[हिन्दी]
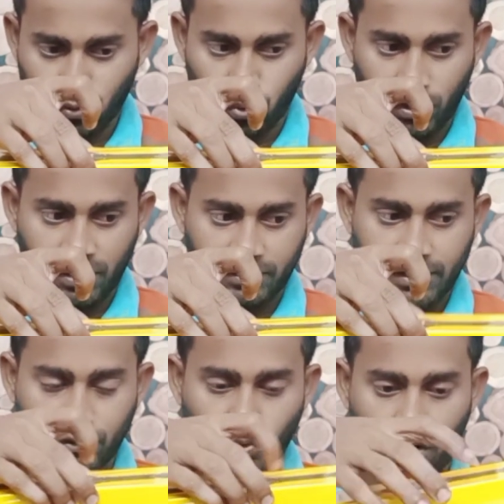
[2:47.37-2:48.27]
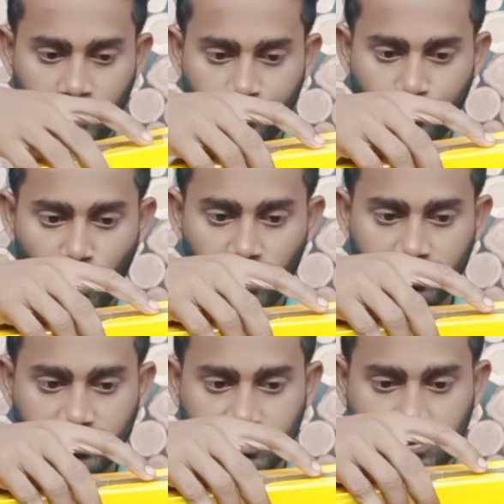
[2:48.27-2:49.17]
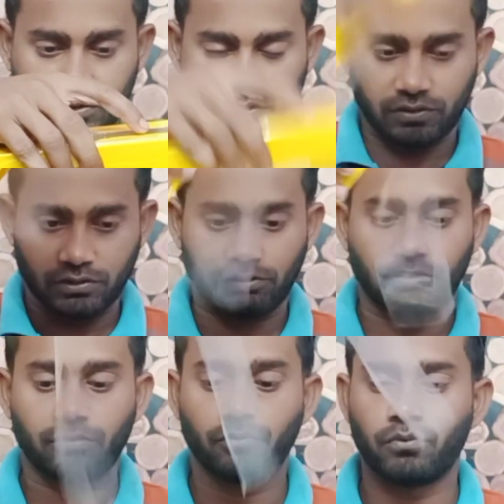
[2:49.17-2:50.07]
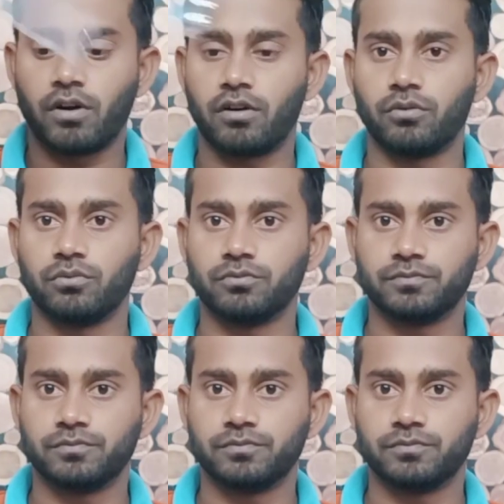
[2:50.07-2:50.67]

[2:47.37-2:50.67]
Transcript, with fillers: तो करते हैं इसको अनबॉक्स वाह